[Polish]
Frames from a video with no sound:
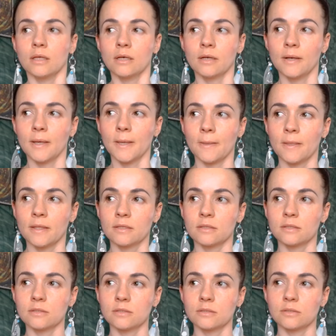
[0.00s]
E,
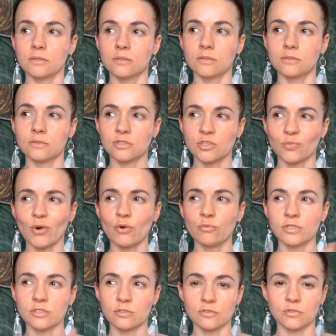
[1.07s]
trzeba
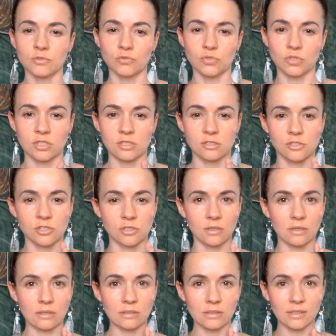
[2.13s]
umieć rozróżnić,
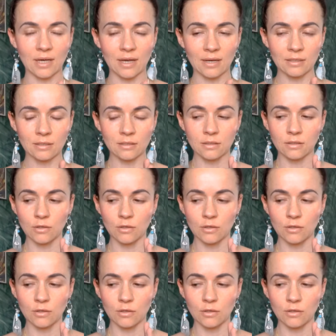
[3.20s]
czy ja